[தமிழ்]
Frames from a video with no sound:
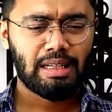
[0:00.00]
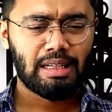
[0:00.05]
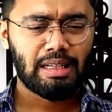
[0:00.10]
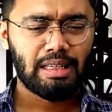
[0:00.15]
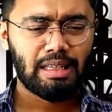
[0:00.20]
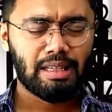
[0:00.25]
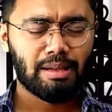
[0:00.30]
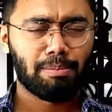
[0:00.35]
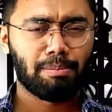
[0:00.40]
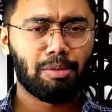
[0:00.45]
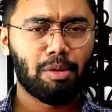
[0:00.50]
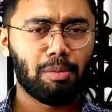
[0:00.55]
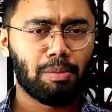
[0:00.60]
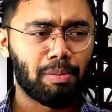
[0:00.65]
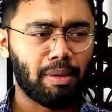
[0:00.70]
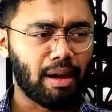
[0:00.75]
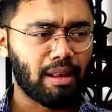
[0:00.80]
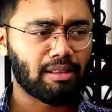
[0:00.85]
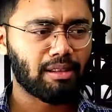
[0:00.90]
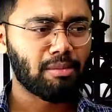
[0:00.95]
நீ எப்போ
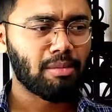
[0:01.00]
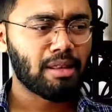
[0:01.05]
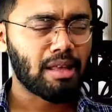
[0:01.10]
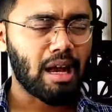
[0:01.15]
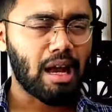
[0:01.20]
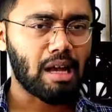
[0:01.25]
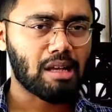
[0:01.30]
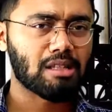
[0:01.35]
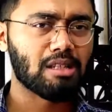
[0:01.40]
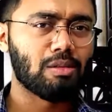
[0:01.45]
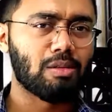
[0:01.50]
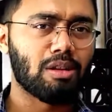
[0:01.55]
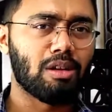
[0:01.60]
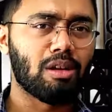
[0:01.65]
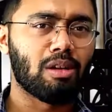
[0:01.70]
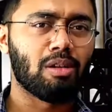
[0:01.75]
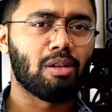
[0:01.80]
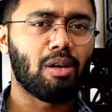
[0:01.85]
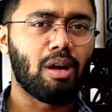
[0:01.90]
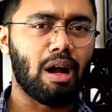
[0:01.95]
பணத்து மீது ஆசை
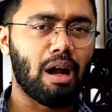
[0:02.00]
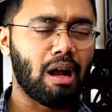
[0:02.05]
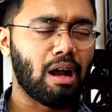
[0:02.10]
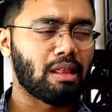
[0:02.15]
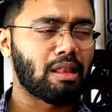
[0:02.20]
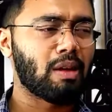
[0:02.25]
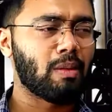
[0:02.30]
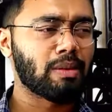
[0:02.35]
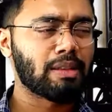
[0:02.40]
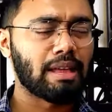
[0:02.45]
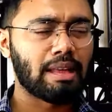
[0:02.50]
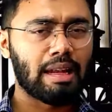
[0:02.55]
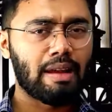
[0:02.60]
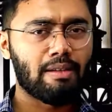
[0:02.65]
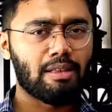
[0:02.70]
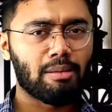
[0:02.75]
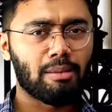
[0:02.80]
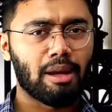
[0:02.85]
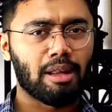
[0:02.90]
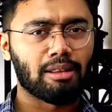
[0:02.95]
வைக்கிறியோ அங்கே தான் வந்து எல்லா
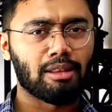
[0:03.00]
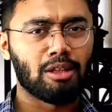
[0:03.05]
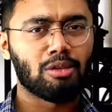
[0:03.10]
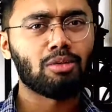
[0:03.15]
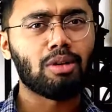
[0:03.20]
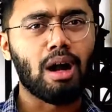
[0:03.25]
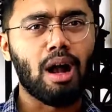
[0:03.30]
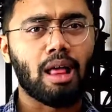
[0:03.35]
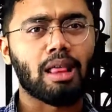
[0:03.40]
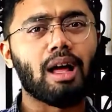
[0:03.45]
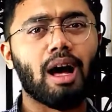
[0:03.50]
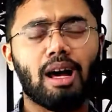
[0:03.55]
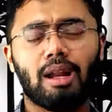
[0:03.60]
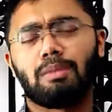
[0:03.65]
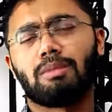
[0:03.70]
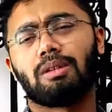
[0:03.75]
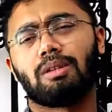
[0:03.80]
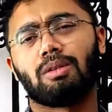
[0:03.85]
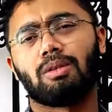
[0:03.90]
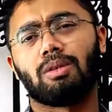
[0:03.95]
விதமான தீங்கும் அங்கே தான்
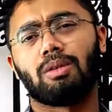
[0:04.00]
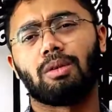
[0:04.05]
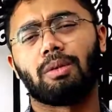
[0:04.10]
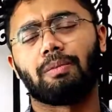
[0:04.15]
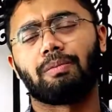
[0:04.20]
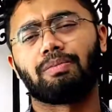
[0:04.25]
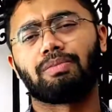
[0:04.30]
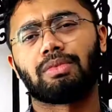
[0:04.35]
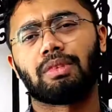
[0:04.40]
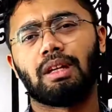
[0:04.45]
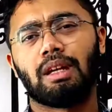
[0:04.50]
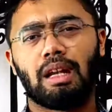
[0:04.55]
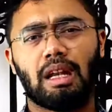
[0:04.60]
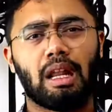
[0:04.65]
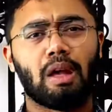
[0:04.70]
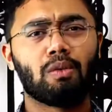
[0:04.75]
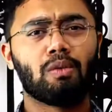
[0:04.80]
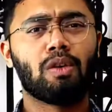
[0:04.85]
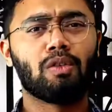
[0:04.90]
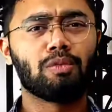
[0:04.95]
ஆரம்பிக்கும்
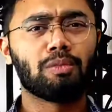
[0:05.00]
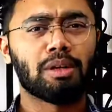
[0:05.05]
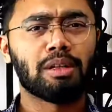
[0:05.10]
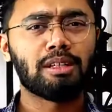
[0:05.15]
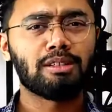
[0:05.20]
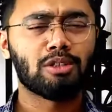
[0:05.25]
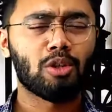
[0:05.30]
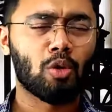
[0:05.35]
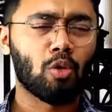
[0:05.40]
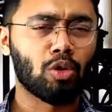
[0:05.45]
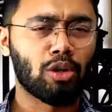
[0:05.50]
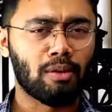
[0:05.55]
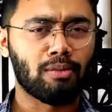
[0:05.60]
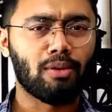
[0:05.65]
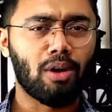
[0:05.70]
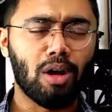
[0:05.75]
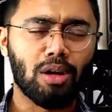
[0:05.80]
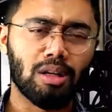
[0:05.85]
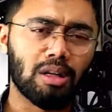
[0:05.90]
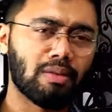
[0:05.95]
லவ் ஆஃப் மணி இஸ் ரூட் ஆஃப்
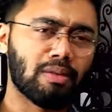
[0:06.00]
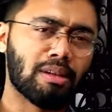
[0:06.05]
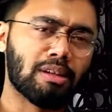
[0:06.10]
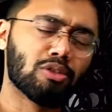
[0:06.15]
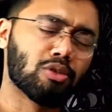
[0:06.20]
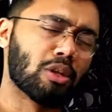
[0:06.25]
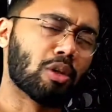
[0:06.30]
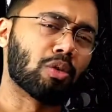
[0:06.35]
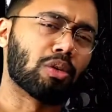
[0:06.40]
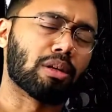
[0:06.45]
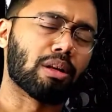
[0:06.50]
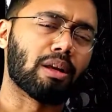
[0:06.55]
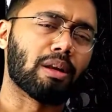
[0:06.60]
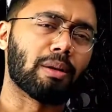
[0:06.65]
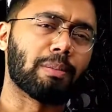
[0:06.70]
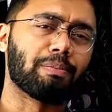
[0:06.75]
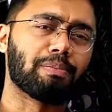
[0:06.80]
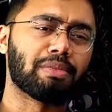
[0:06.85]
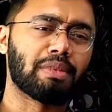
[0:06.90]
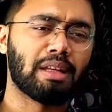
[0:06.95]
ஆல் ஈவில்னு சொல்லிக் கொடுக்குறாரு
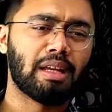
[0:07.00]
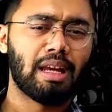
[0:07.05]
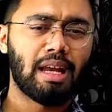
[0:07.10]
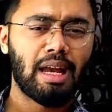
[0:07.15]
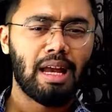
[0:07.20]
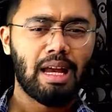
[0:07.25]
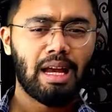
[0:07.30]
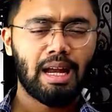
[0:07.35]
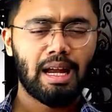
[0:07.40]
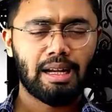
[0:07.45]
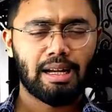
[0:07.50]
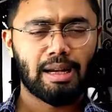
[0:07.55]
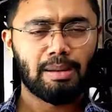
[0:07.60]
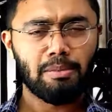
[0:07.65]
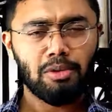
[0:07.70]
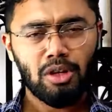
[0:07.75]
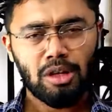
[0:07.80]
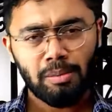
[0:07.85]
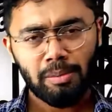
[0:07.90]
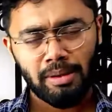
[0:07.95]

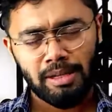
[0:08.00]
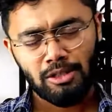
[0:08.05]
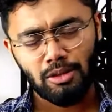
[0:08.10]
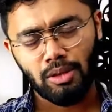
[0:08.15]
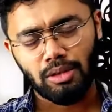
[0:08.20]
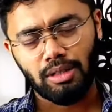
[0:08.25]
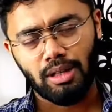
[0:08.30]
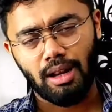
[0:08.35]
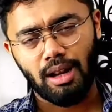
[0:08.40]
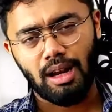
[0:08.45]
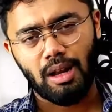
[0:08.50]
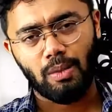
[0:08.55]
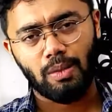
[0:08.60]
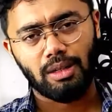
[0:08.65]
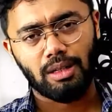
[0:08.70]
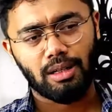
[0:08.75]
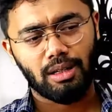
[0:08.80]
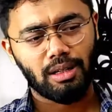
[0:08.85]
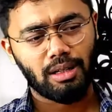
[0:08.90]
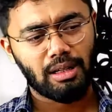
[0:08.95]
நண்பரோட அப்பா என்ன சொல்லி தரான்னா
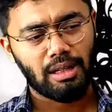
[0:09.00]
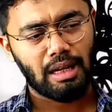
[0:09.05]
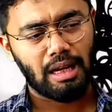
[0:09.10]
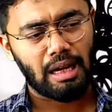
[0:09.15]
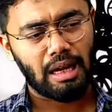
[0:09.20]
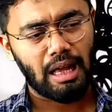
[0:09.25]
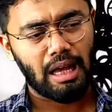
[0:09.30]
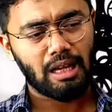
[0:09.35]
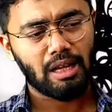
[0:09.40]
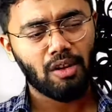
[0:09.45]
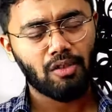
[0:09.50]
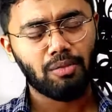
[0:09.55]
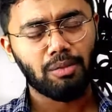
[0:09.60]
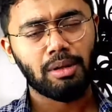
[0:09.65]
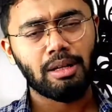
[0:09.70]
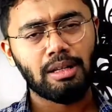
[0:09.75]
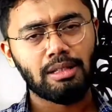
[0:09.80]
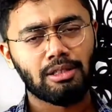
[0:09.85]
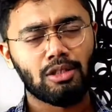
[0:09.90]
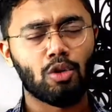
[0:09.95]
வந்துட்டு லேக் ஆஃப்
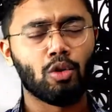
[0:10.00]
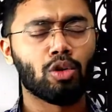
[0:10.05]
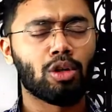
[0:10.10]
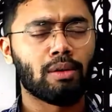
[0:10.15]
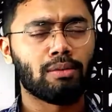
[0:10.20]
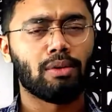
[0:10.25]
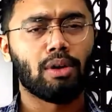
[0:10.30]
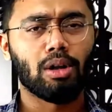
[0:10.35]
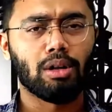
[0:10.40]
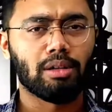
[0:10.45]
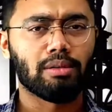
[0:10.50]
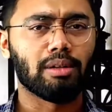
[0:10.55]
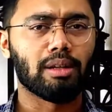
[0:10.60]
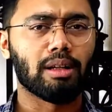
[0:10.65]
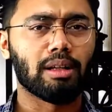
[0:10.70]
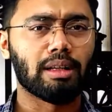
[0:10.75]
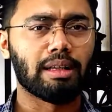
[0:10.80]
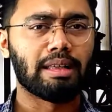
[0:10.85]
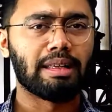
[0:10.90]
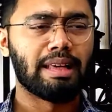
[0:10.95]
மணி இஸ் ரூட் ஆஃப் ஆல்
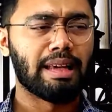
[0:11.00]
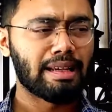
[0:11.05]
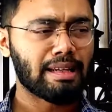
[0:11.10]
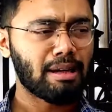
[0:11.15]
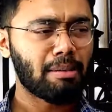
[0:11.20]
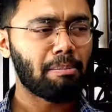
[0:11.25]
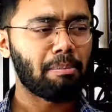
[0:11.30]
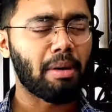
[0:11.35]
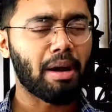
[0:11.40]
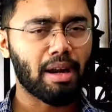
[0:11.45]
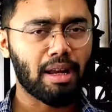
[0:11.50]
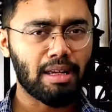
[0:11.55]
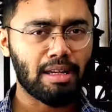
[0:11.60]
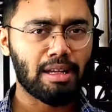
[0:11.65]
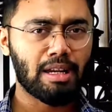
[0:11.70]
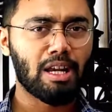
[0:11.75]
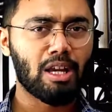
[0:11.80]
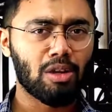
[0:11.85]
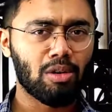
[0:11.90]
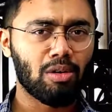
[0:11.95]
ஈவில் எங்கே பணம்
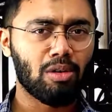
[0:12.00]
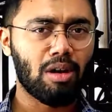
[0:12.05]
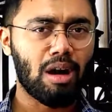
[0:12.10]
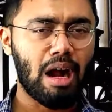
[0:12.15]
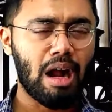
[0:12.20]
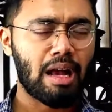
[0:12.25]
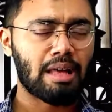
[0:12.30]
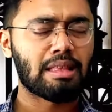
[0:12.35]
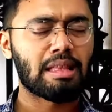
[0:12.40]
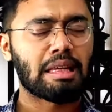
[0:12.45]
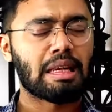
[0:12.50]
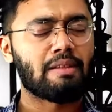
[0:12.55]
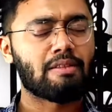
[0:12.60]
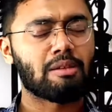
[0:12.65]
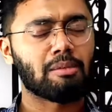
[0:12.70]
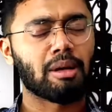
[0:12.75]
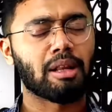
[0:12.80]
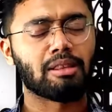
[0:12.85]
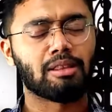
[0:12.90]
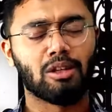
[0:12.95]
இல்லையோ அங்கே தான் எல்லா
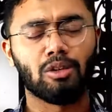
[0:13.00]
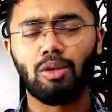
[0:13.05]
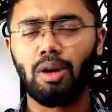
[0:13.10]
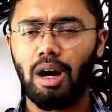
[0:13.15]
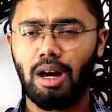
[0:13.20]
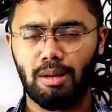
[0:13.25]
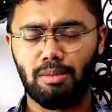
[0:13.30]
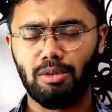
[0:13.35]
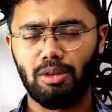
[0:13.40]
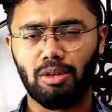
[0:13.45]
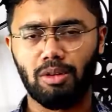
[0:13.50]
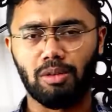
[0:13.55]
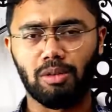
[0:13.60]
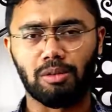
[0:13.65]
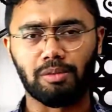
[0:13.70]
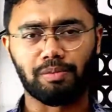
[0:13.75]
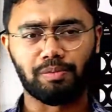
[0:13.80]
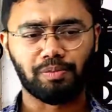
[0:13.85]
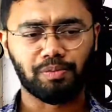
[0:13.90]
விதமான தீங்கும் ஆரம்பிக்கும்